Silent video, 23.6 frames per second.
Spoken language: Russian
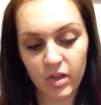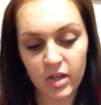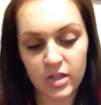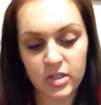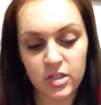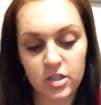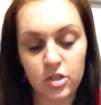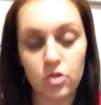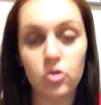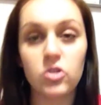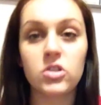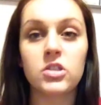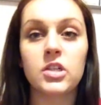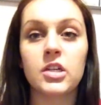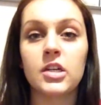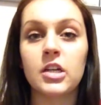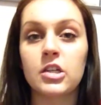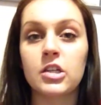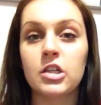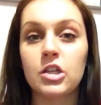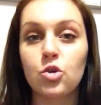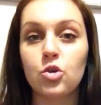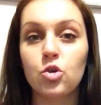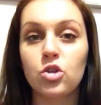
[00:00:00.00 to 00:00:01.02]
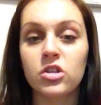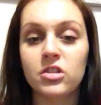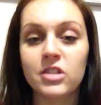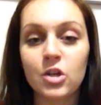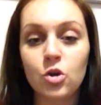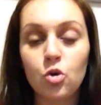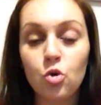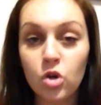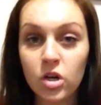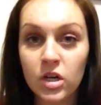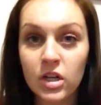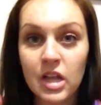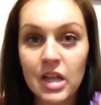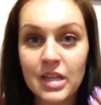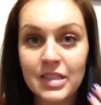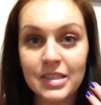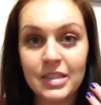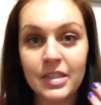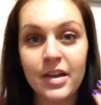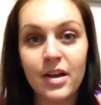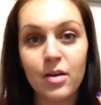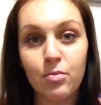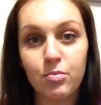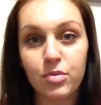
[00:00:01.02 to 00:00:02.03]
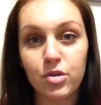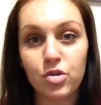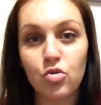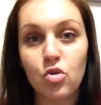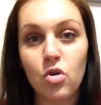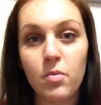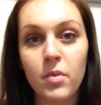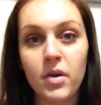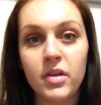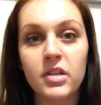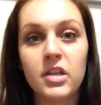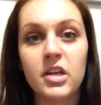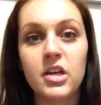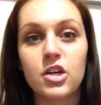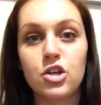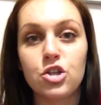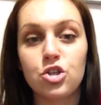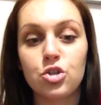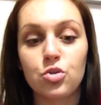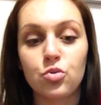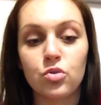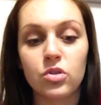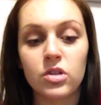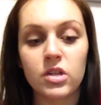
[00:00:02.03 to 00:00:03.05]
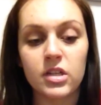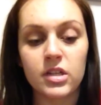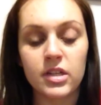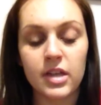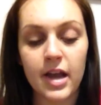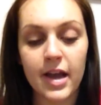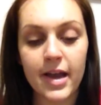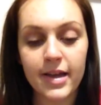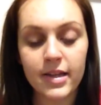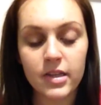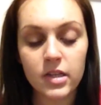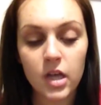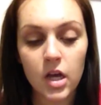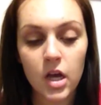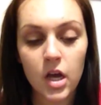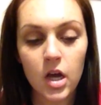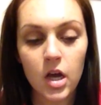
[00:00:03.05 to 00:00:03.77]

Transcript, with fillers: и серьезно, она дает такой классный объем, она их еще удлиняет.